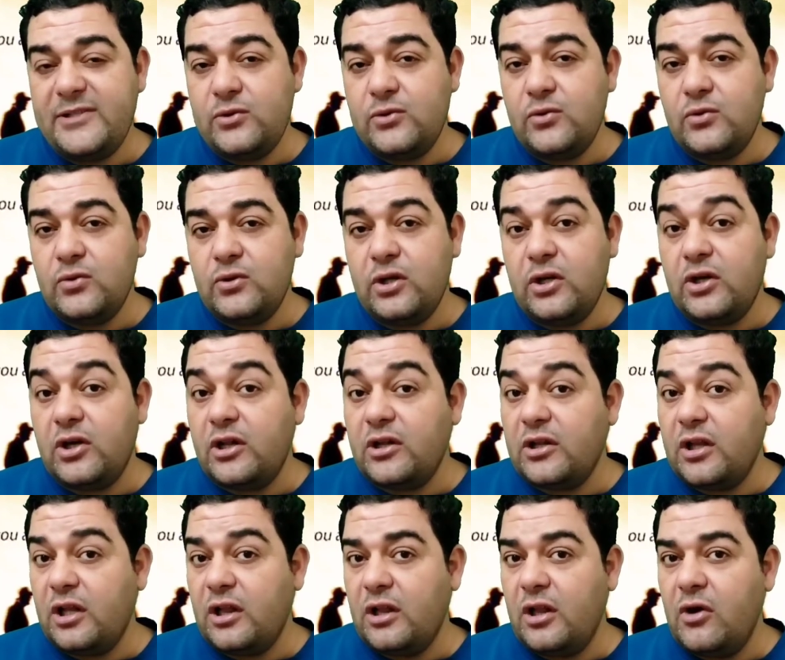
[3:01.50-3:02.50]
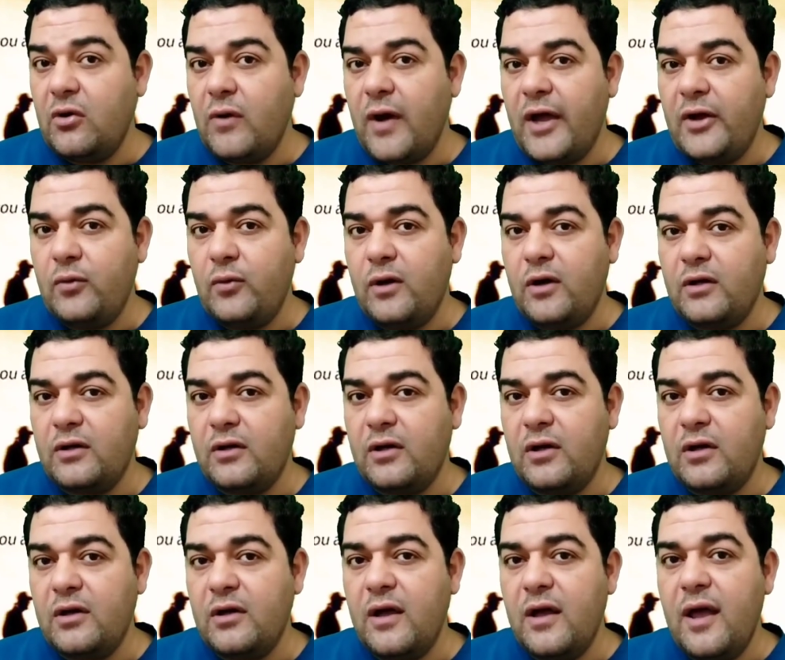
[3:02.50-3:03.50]
بن مسعود رضي الله عنه
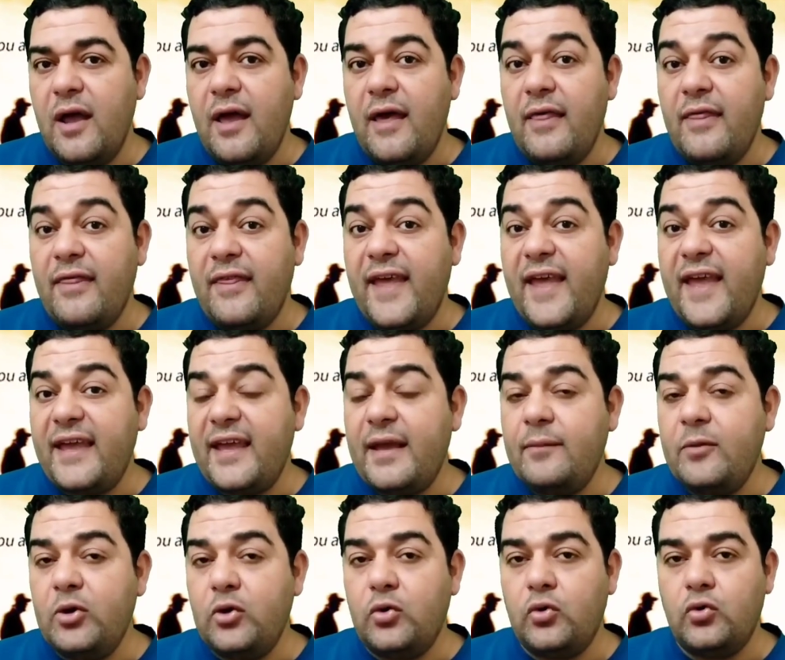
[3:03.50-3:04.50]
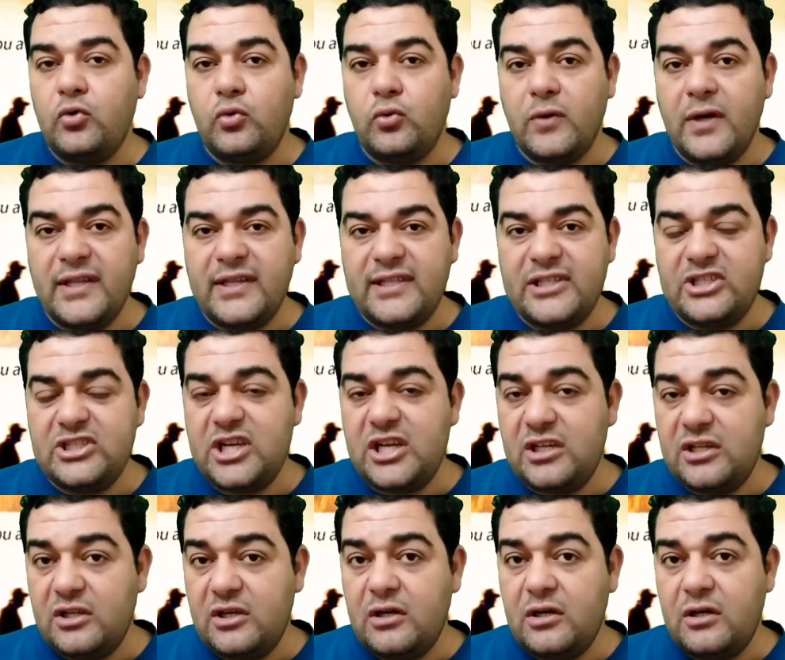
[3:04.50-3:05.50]
وارضاه ذاك من خطوات
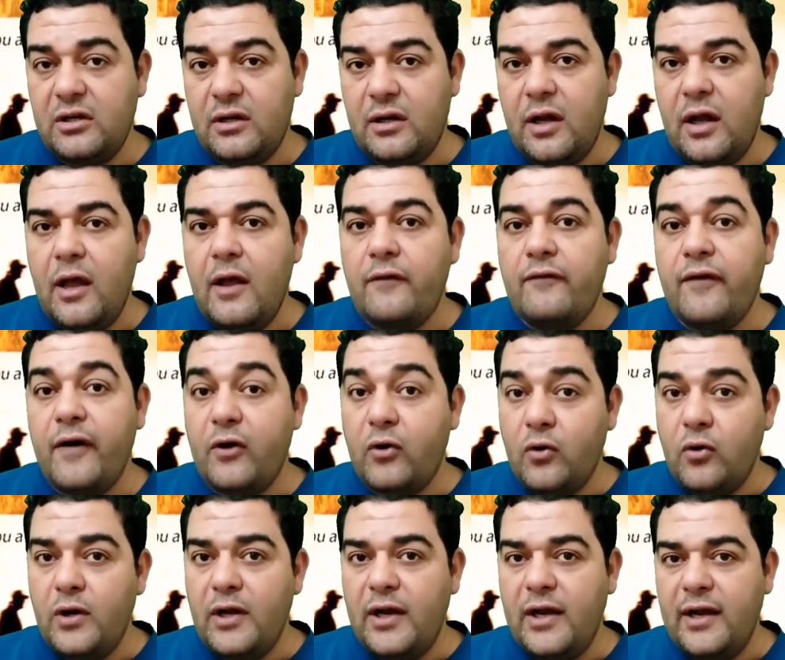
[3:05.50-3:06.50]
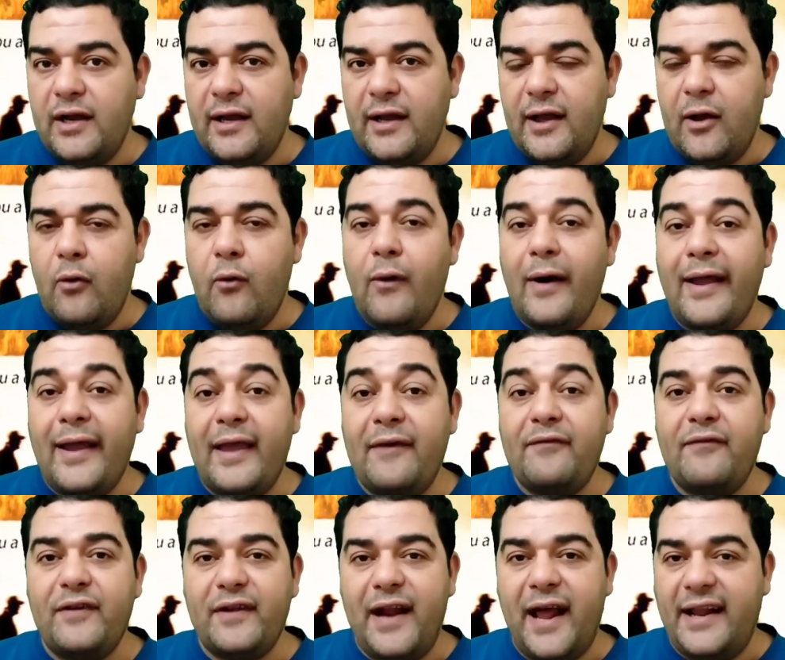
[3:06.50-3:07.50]
الشيطان فكل
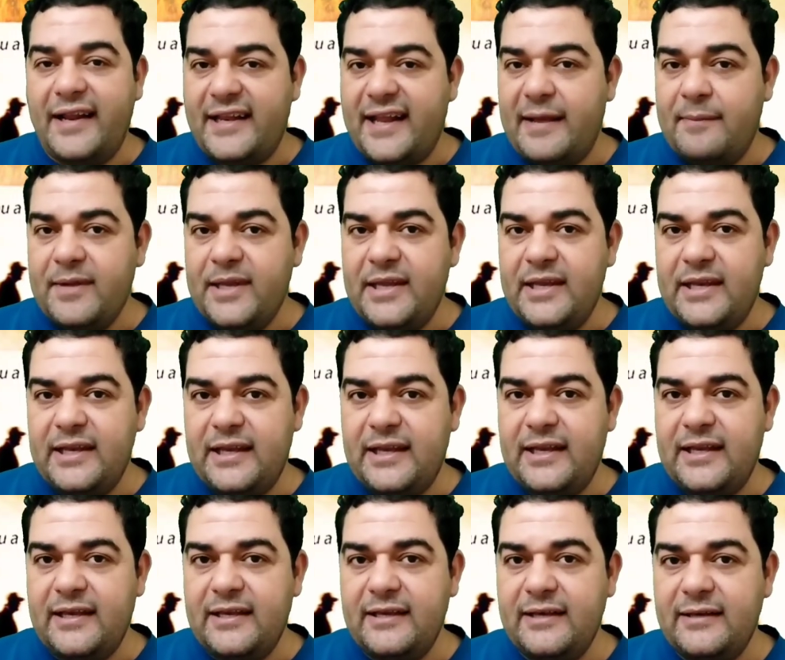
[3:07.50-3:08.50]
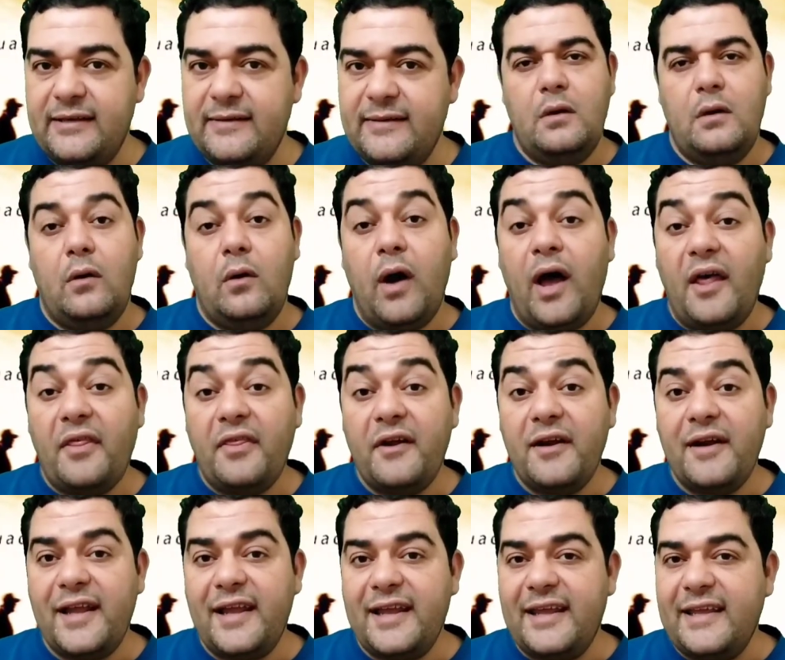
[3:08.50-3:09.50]
وكفر عن يمينك
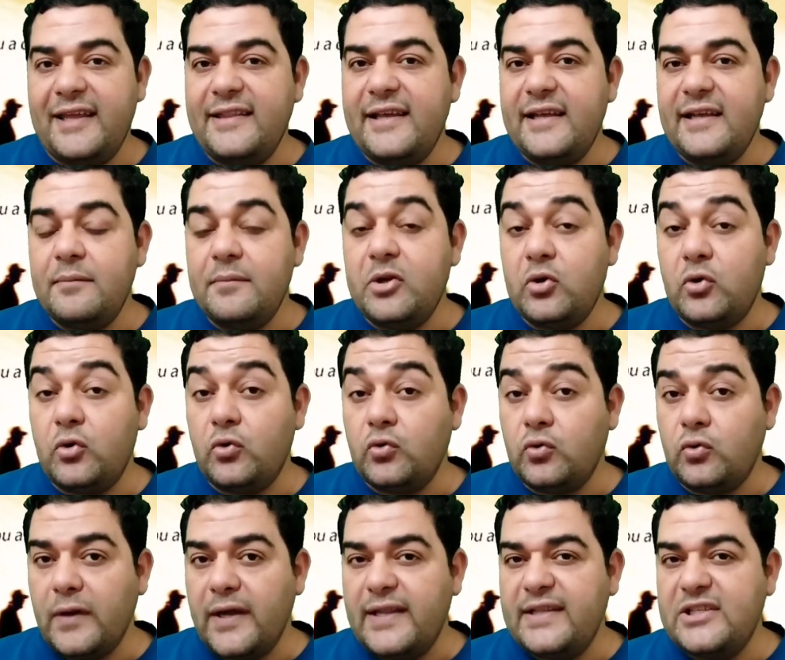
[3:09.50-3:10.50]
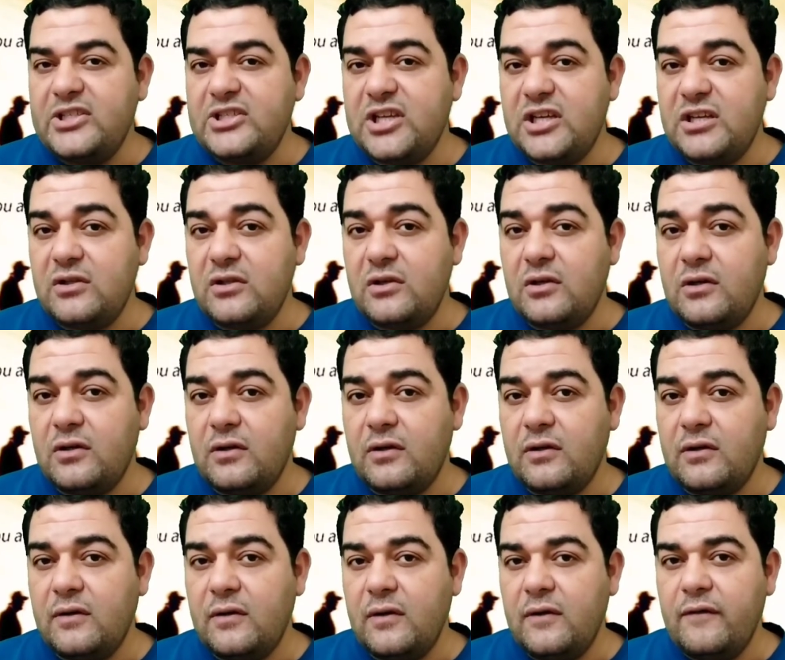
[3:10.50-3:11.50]
واحذر جيدا من خطوات
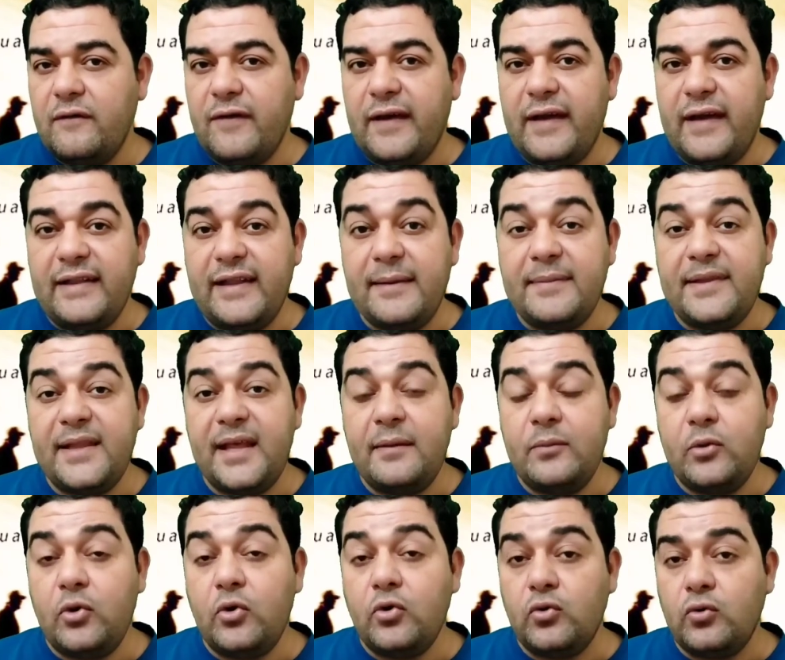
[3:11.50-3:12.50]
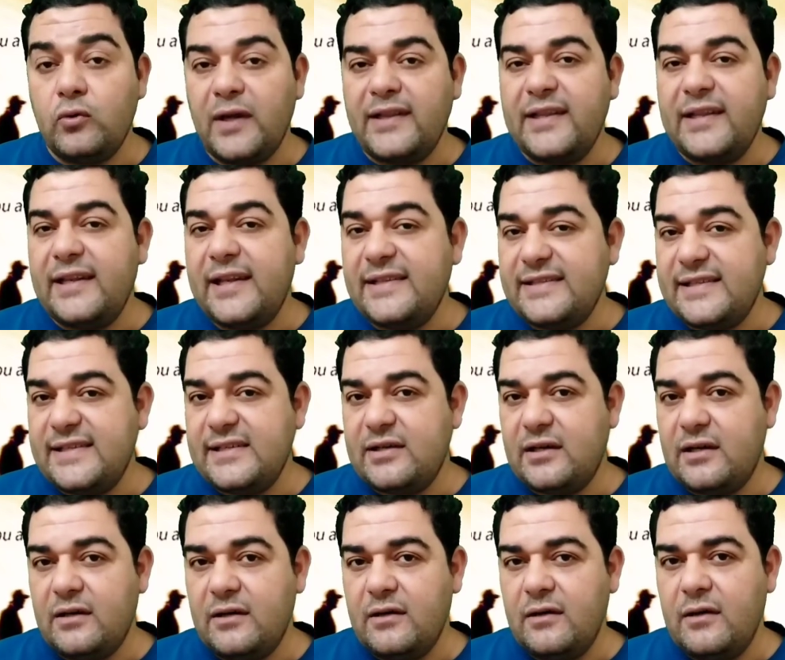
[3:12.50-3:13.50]
الشيطان فهي تبدأ بخطوات
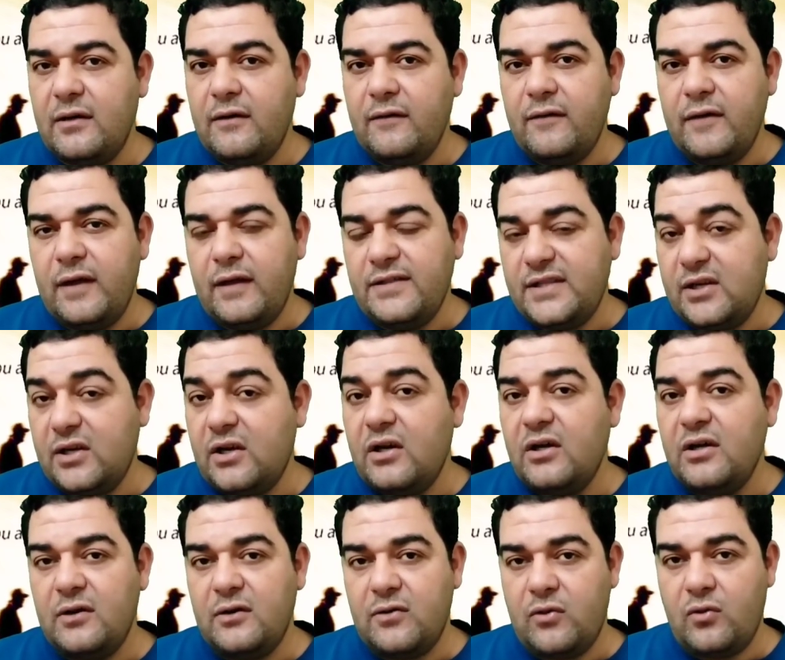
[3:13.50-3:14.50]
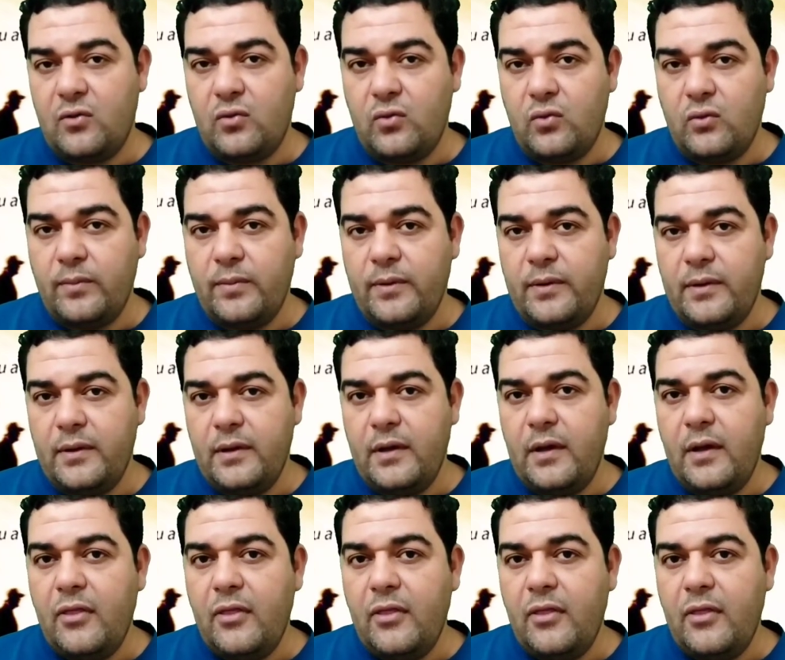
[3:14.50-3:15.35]
يسيرة في صغائر الذنوب